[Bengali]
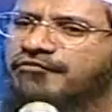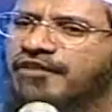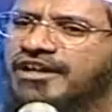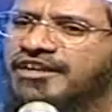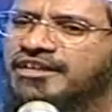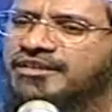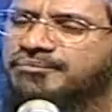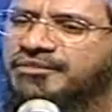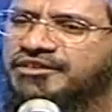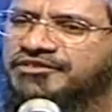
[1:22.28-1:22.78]
নবী
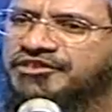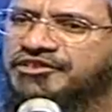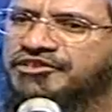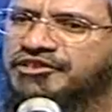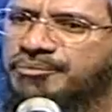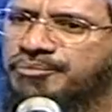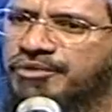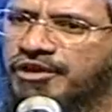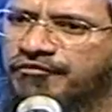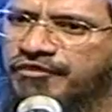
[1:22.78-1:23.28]
মোহাম্মদ
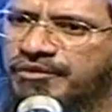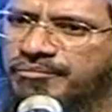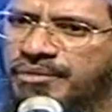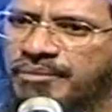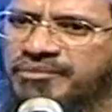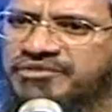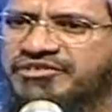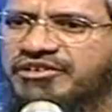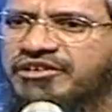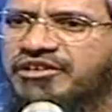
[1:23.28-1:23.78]
সাল্লাহ
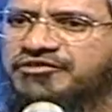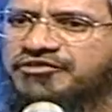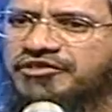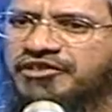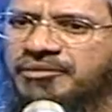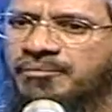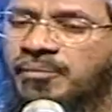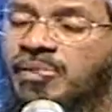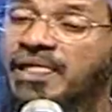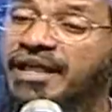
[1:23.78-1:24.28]
সাল্লামের
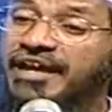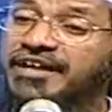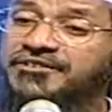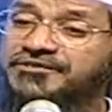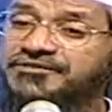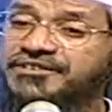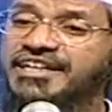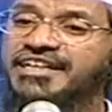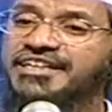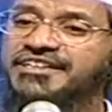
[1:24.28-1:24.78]
কথা
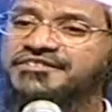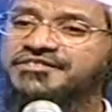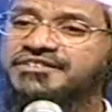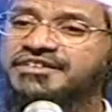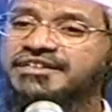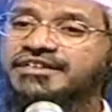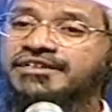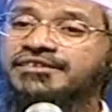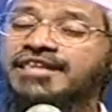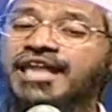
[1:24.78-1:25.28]
বলা আছে
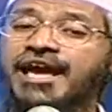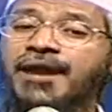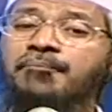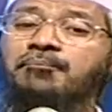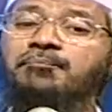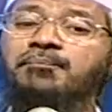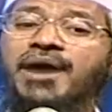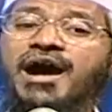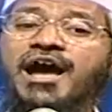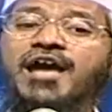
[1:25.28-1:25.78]
আমার
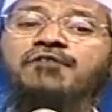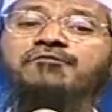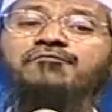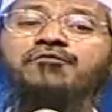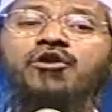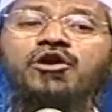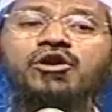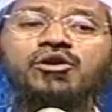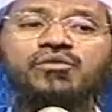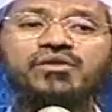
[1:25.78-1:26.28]

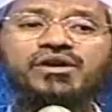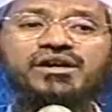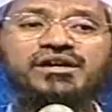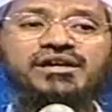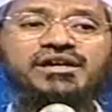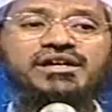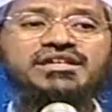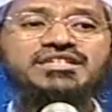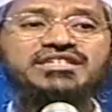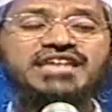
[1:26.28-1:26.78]
অনুসারী তারাই
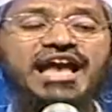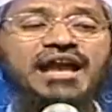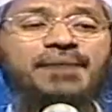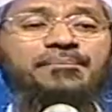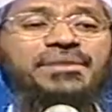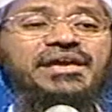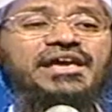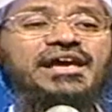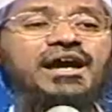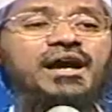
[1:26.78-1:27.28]
হবে
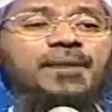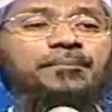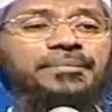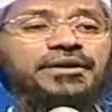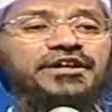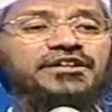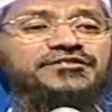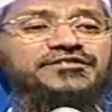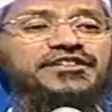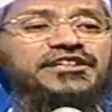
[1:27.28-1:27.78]
যে
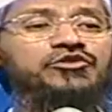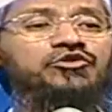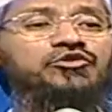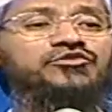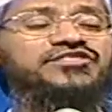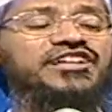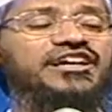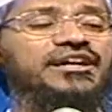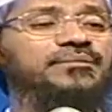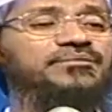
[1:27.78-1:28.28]
লোকদের
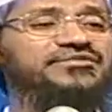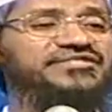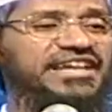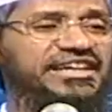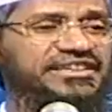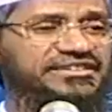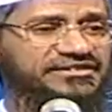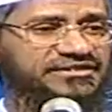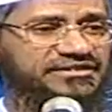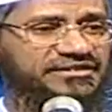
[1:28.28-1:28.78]
খতনা দেওয়া
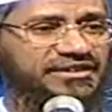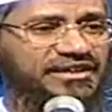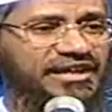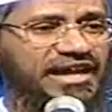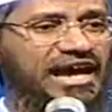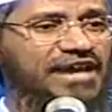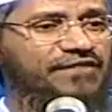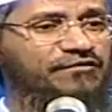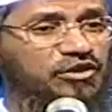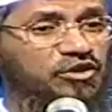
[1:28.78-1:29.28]
থাকবে
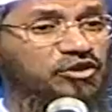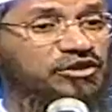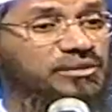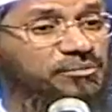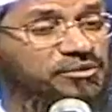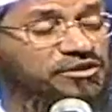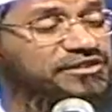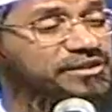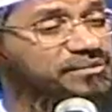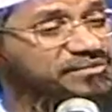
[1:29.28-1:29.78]
আমরা জানি
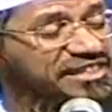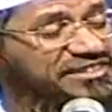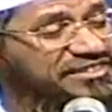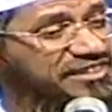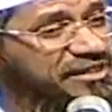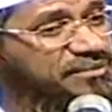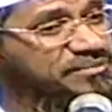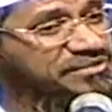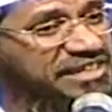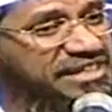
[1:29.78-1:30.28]
মুসলিমরা
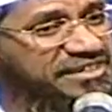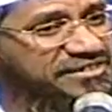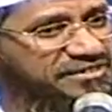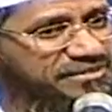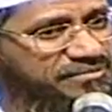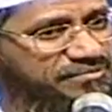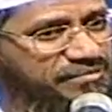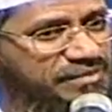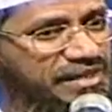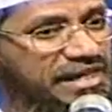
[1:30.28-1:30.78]
খতনা করে
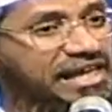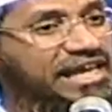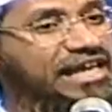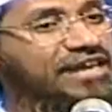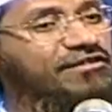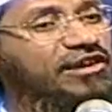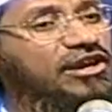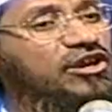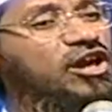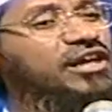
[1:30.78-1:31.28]

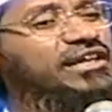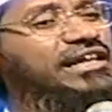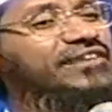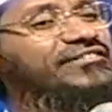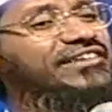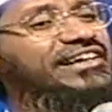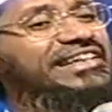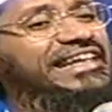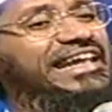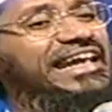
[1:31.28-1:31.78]
তাদের মাথার
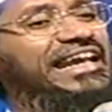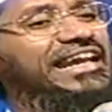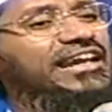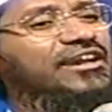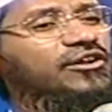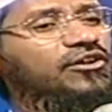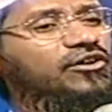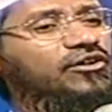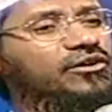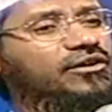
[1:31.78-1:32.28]
পেছনে
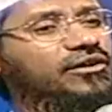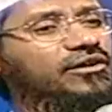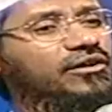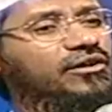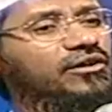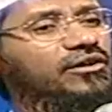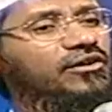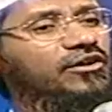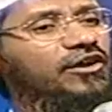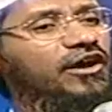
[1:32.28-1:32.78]

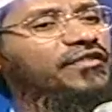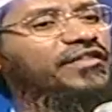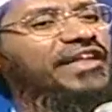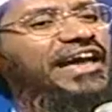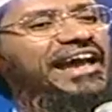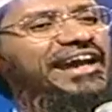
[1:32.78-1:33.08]
টিকি